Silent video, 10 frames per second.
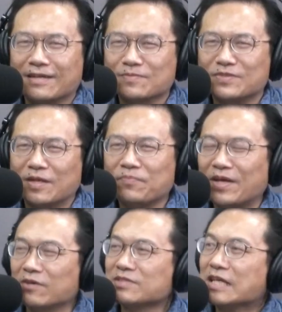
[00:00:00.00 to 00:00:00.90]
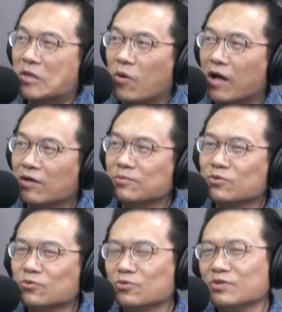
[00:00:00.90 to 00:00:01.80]
一个标签化，讲
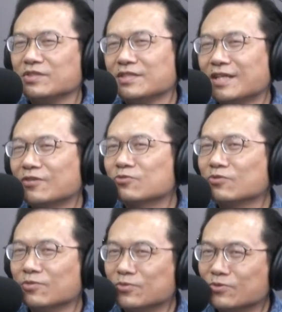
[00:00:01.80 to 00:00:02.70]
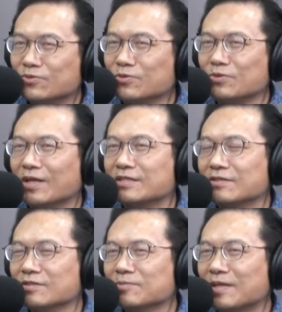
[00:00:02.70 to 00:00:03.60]
母语一定要说母语，也是
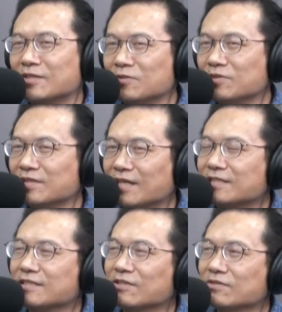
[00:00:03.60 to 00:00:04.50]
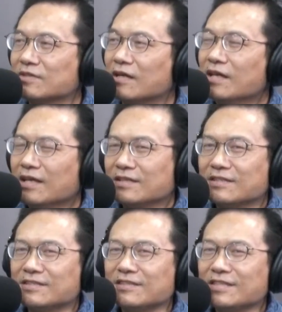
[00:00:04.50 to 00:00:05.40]
讲即摆流行，也是讲啥。其
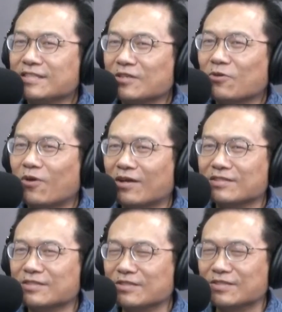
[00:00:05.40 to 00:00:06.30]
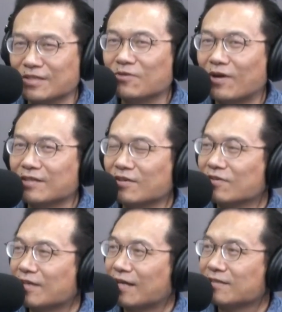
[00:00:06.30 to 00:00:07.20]
实你生活生生活中
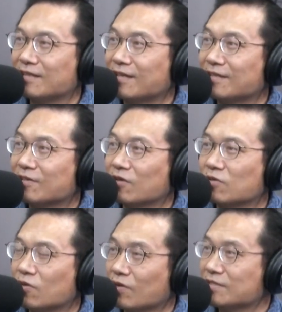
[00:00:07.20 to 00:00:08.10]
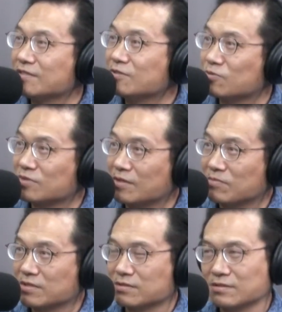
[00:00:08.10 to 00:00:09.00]
间，咱安尼讲讲较真自然嘛，
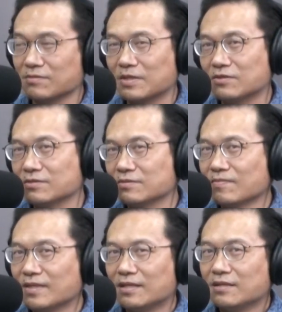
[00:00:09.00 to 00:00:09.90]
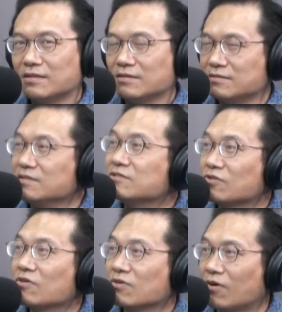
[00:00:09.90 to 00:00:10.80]
是讲嘛讲真
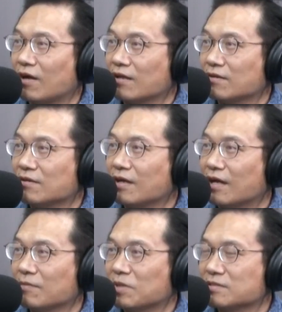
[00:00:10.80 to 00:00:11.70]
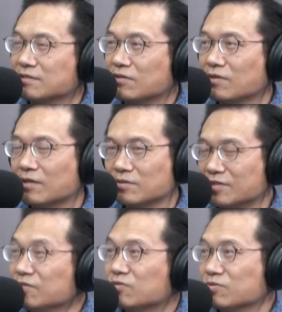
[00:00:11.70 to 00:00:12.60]
爽快吼啊，嘛是讲啊
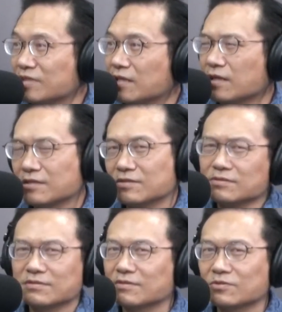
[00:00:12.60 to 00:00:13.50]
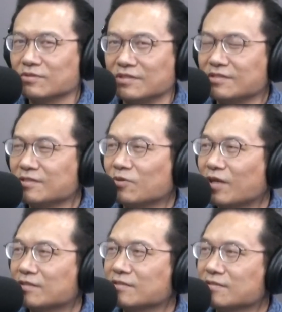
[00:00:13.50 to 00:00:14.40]
真自然，安尼就日子过
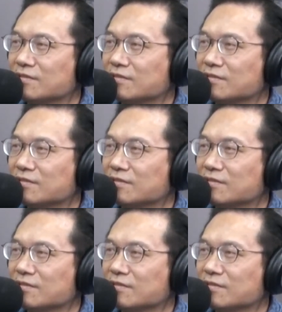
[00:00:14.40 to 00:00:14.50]
啊真真